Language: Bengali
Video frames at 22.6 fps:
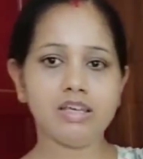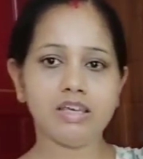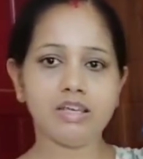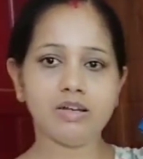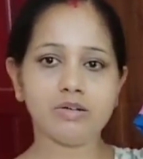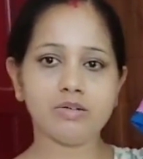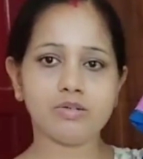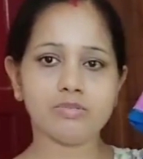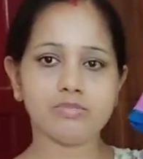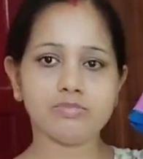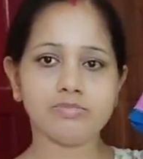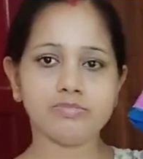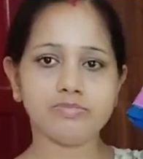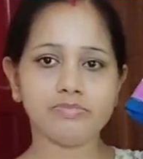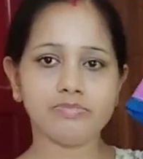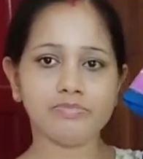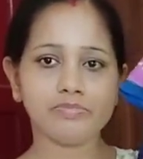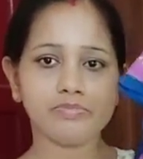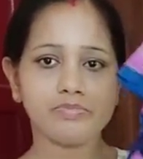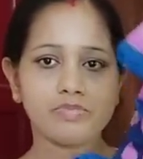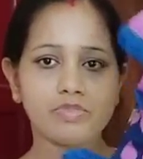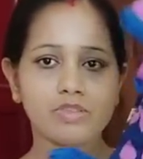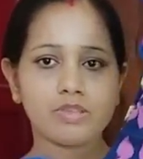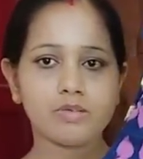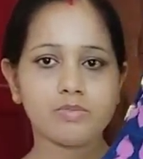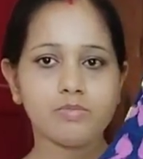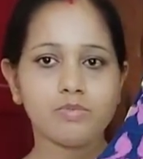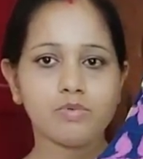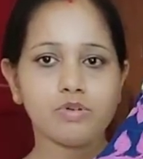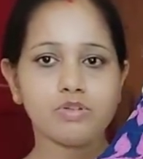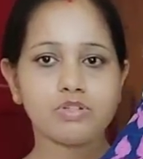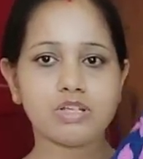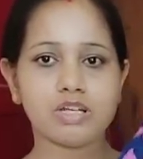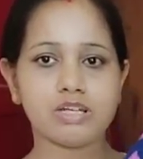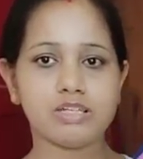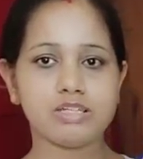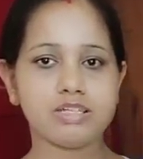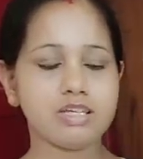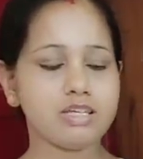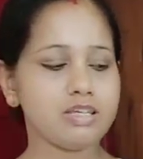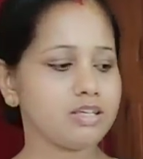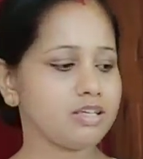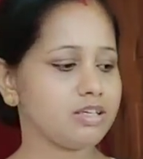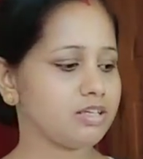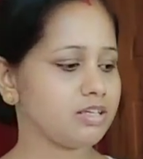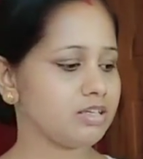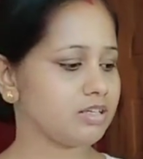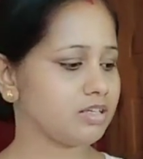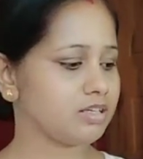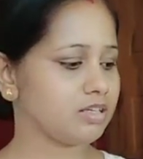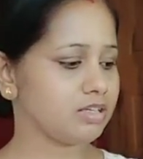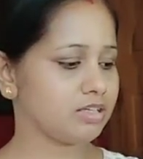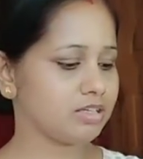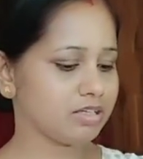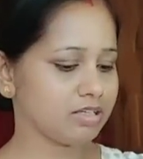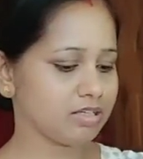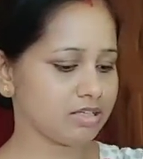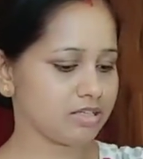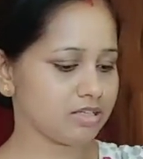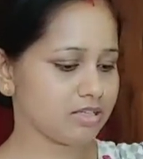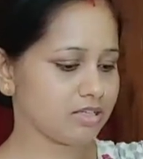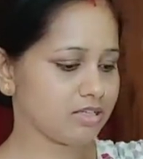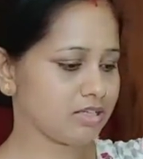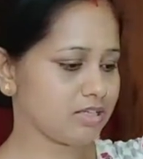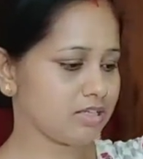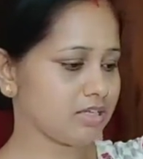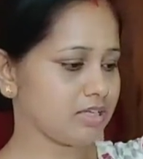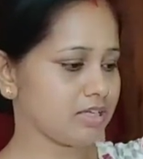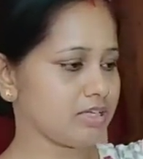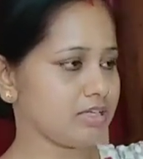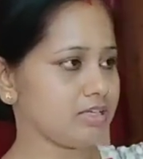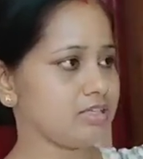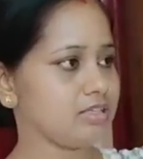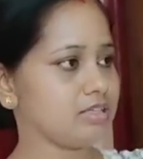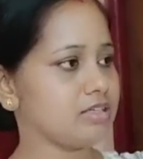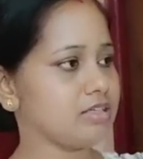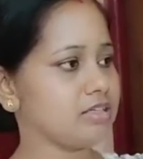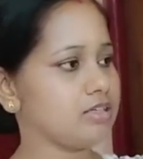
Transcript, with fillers: এরকম পুরো শাড়িটা এই